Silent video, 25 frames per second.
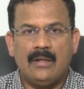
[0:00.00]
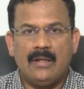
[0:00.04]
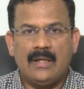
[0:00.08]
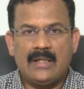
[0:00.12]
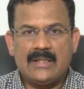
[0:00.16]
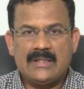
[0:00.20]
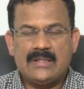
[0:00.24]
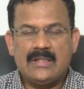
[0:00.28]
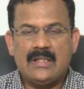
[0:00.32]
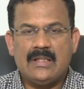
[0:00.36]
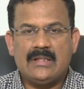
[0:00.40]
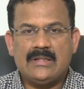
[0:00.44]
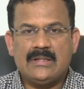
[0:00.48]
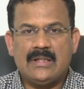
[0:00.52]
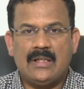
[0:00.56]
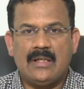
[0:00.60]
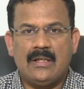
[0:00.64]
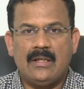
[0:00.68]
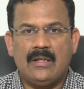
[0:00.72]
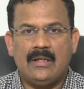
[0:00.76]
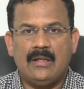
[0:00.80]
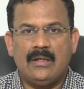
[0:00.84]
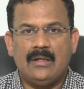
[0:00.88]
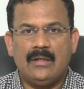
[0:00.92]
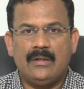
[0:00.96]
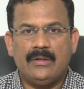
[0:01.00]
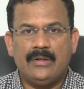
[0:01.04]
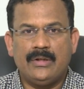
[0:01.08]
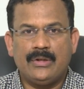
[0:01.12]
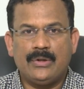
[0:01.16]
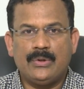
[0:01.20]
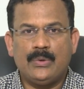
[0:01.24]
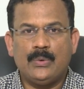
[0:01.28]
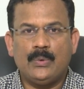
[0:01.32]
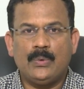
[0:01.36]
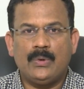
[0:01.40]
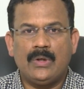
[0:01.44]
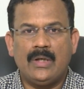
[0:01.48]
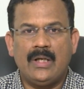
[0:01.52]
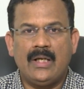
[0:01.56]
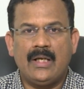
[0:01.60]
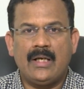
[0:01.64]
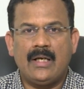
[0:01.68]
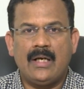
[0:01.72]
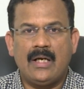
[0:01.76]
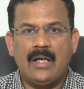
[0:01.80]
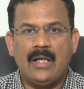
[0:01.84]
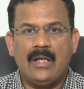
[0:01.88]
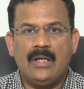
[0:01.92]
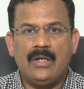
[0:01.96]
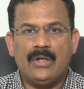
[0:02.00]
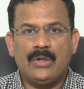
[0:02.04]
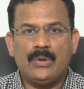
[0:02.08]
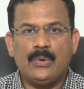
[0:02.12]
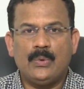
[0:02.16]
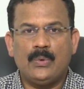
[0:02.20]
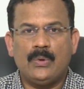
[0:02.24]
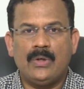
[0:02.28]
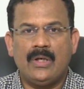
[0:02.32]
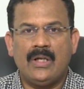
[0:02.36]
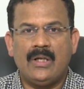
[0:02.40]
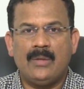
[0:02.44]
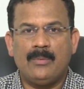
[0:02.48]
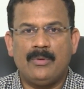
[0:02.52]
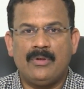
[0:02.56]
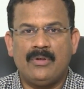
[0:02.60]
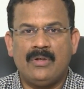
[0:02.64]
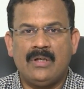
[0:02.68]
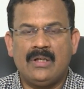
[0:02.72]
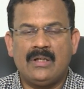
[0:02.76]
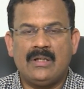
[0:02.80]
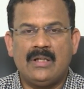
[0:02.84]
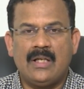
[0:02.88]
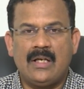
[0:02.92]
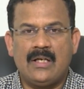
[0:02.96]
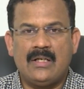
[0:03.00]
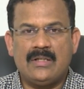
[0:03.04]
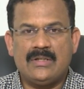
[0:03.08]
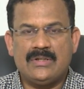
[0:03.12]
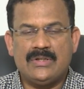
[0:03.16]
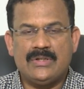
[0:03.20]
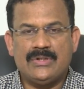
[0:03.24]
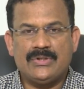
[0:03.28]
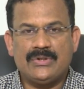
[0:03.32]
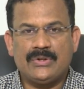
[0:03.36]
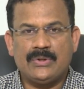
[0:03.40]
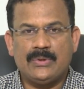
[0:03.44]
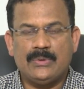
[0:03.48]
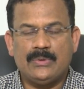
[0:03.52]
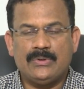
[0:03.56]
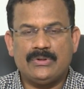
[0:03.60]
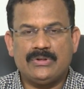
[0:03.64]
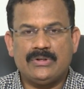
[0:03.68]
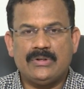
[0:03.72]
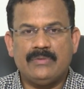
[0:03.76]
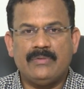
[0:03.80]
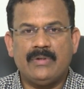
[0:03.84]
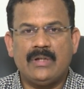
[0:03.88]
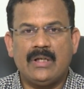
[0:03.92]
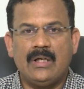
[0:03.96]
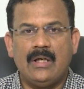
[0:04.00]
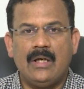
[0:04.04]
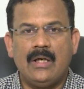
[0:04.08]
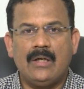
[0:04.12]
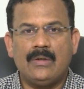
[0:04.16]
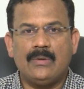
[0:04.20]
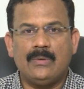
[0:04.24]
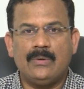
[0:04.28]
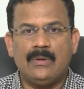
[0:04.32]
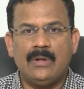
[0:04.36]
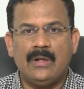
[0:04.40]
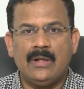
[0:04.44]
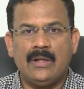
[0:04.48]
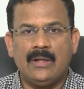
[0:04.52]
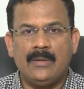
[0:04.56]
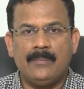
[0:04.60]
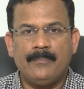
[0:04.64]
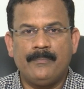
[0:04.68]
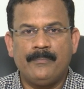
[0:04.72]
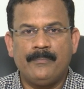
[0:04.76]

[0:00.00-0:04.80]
లక్షణాలు చాలా ఎక్కువ ఉన్నాయి కణాలు ఎక్కువ ఉన్నాయని మనం నిర్ధారణ చేసుకోవచ్చు ఇవి కాకుండా